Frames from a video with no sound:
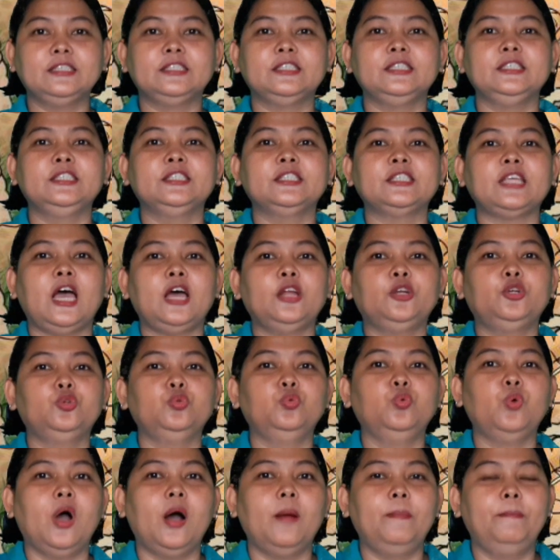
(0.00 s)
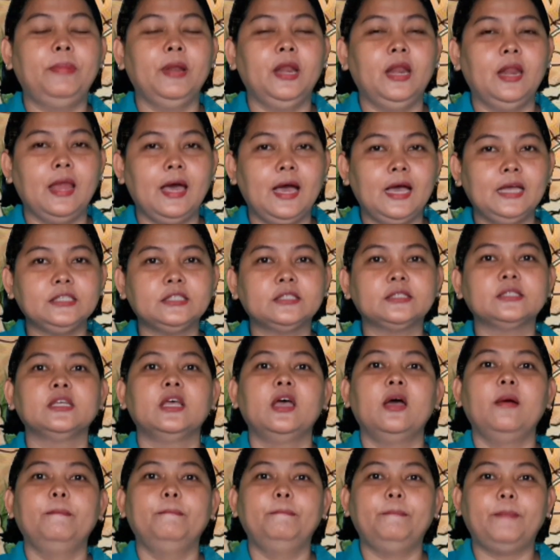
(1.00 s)
sisa 12
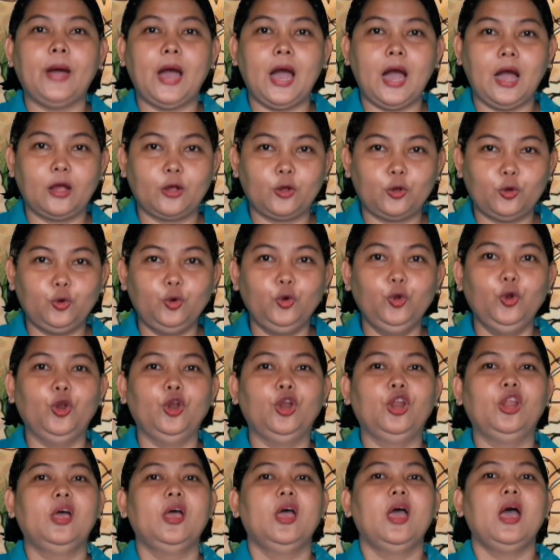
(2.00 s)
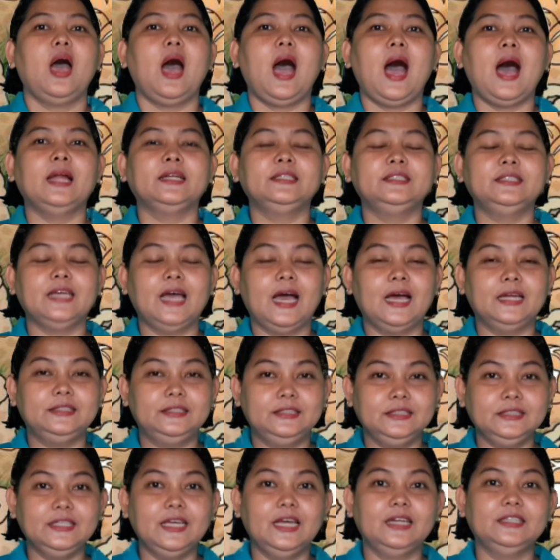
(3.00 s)
bakul.
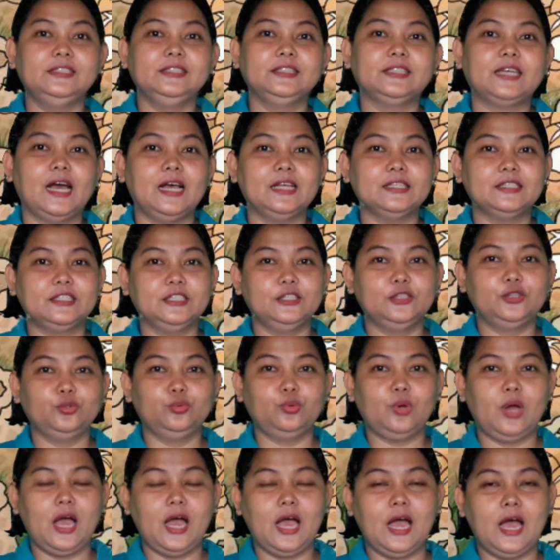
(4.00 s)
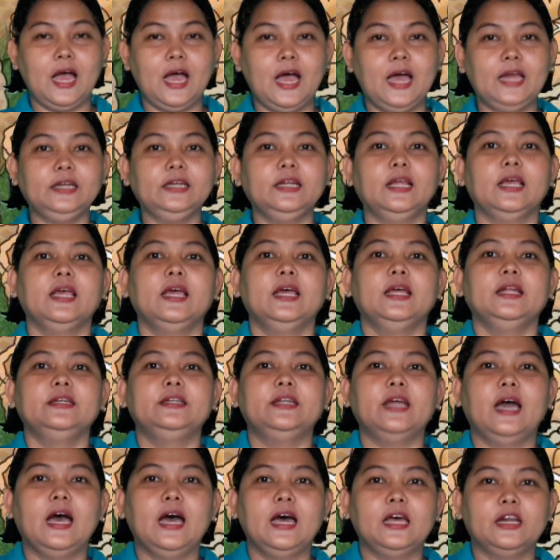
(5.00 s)
Adik-adik yang dikasih Tuhan,
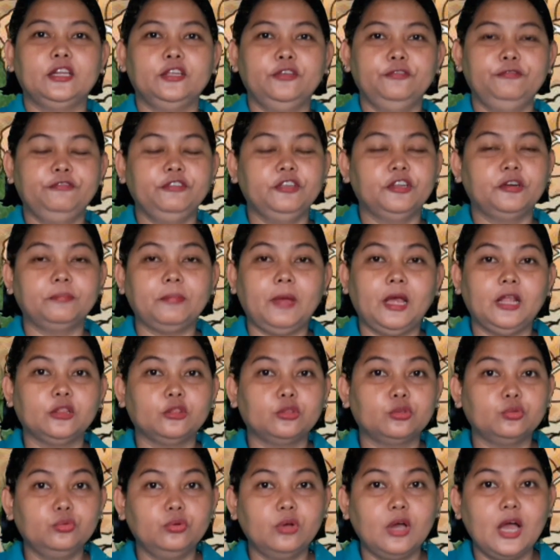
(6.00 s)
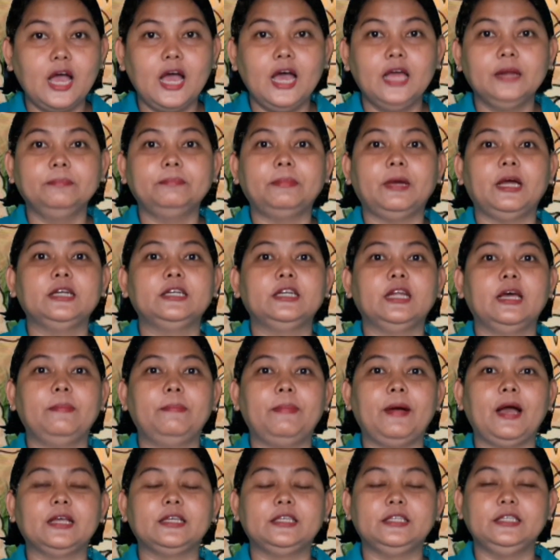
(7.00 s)
dari firman Tuhan pada
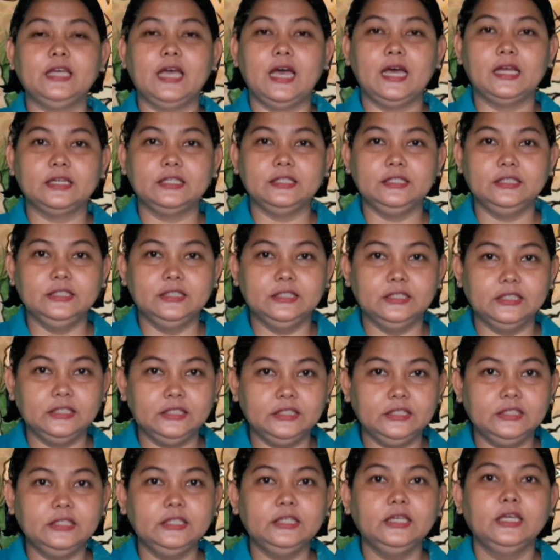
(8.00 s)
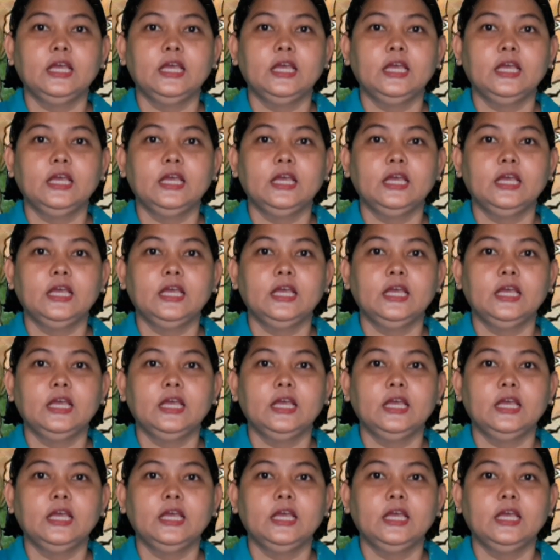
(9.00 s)
pagi hari ini